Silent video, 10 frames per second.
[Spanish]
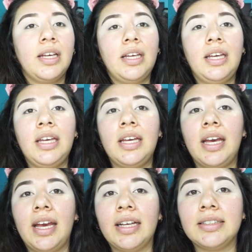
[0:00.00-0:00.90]
Y
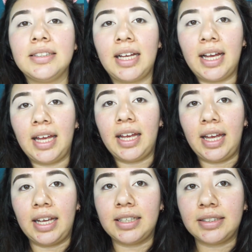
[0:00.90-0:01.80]
esta
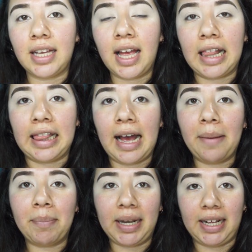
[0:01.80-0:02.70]
es la
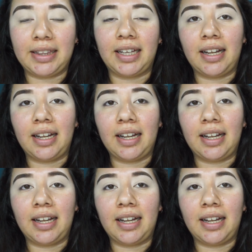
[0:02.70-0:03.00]
paleta.